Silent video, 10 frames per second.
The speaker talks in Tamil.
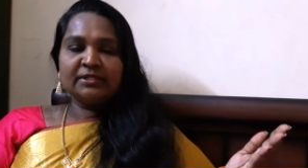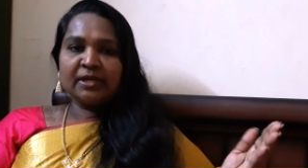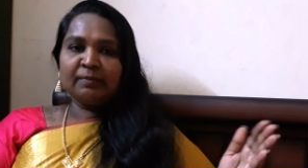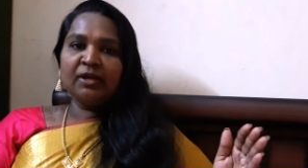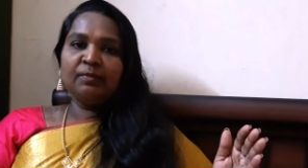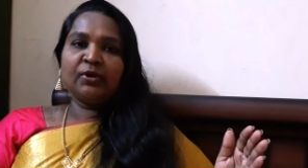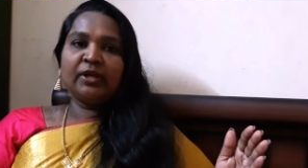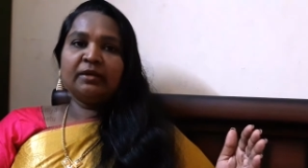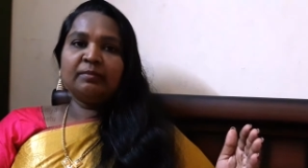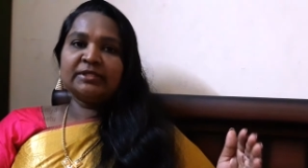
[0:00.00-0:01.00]
சமையல்
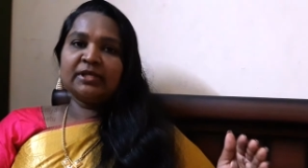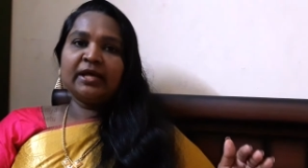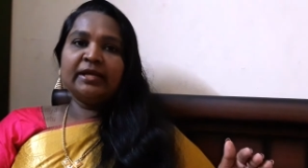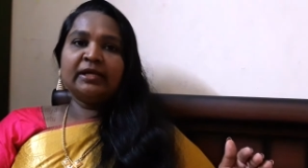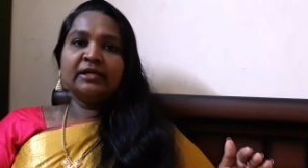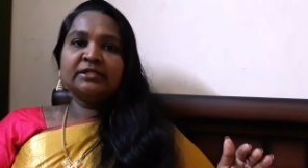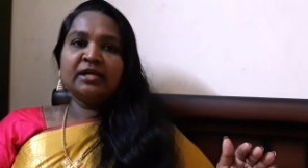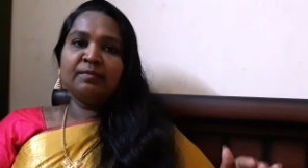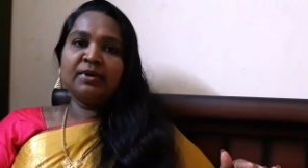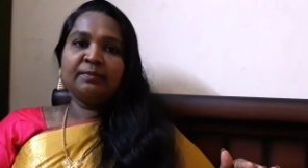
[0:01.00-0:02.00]
ப்ராடக்ட் மசாலா ஐட்டங்கள்
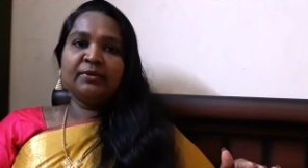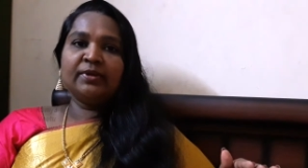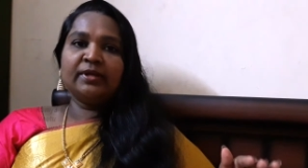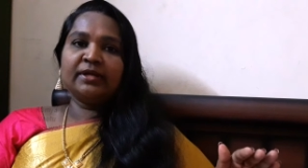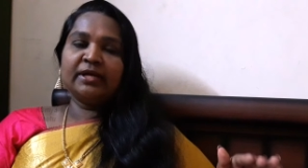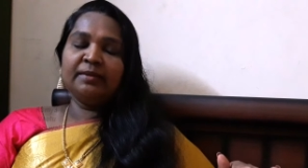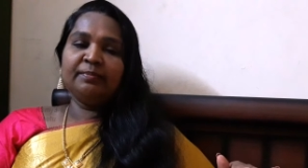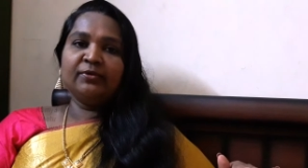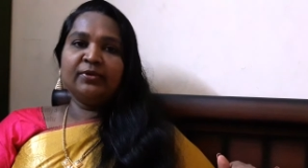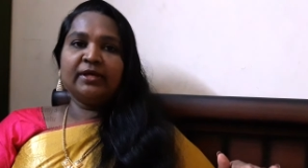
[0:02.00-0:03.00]
சாம்பார் பவுடர் கறி
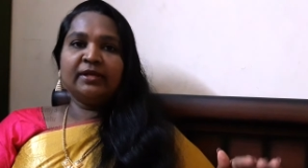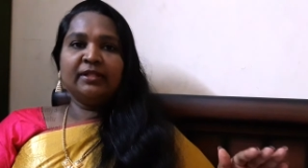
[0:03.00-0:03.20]
பவுடர்